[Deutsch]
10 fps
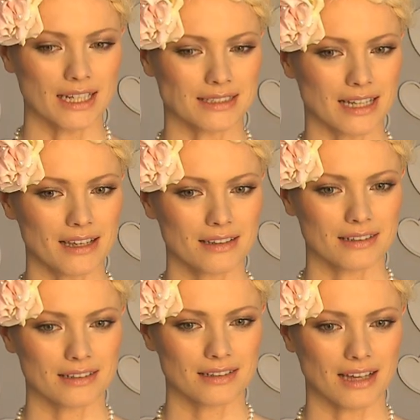Ich
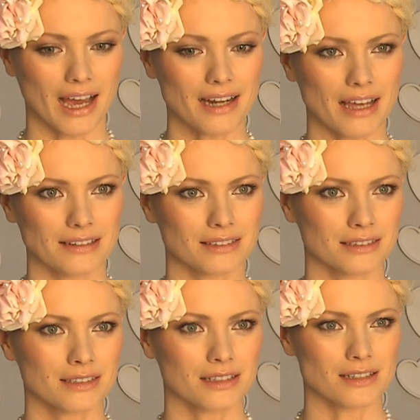denke, gerade ein
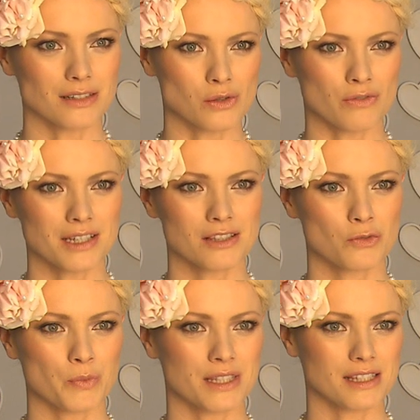Dirndl ist sowas
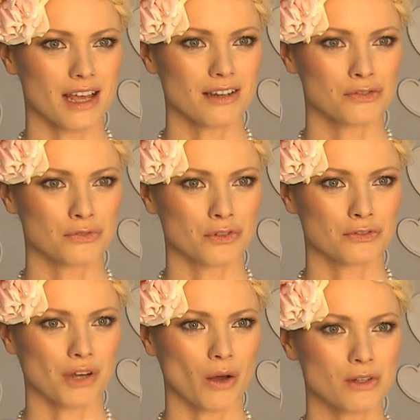Spezielles für eine
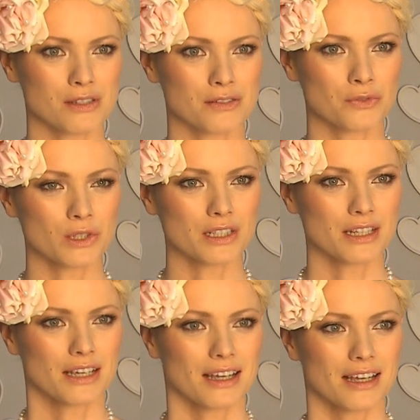Frau, dass es wirklich
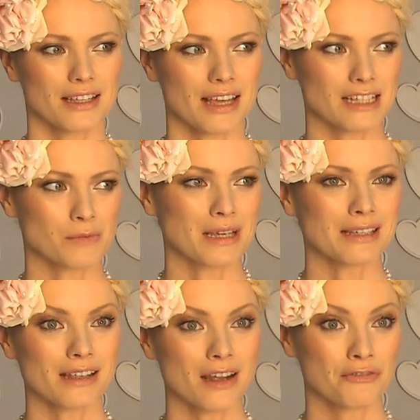erstmal
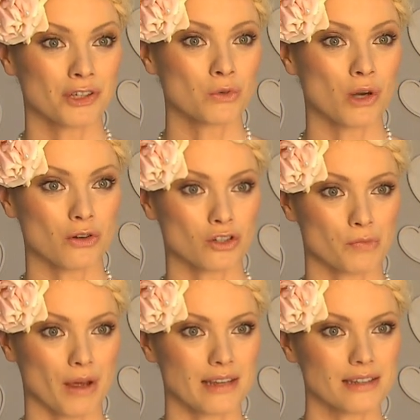jeder Figur auch
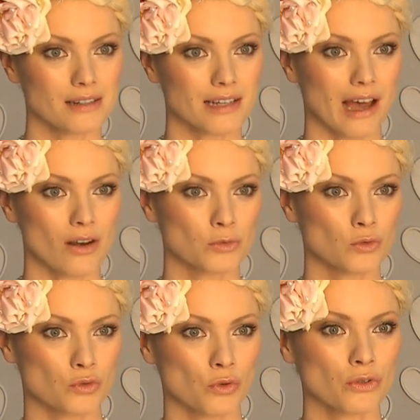schmeichelt, egal ob du
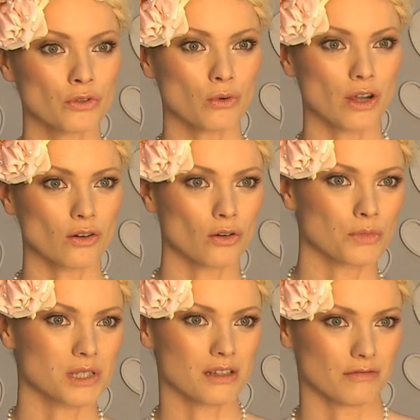dünn oder doch ein
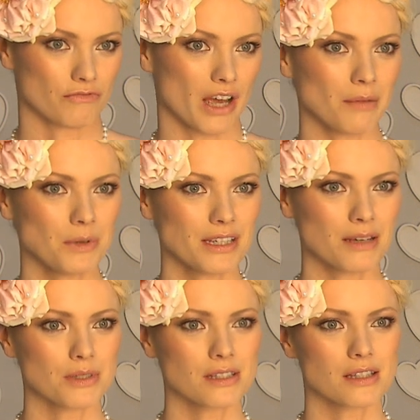bisschen weiblicher
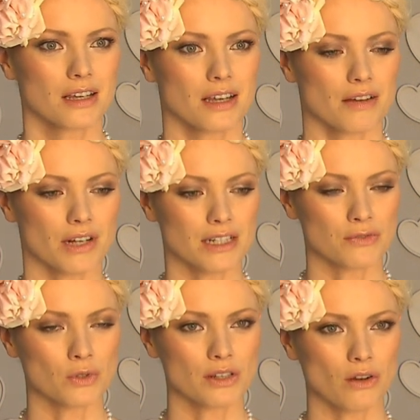bist, weil das
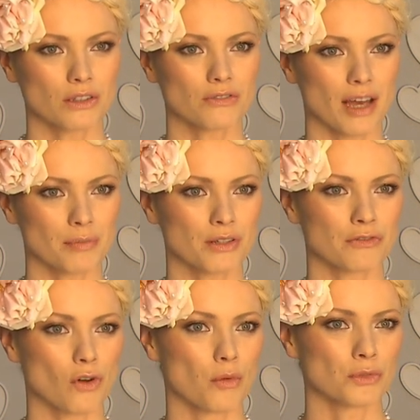wirklich auch die weiblichen
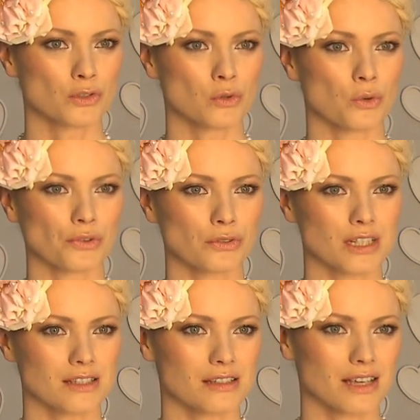Formen betont. Und
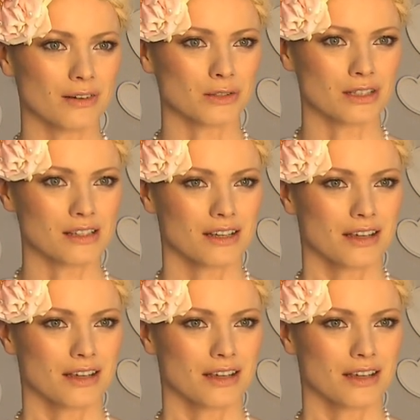das ist ja auch das,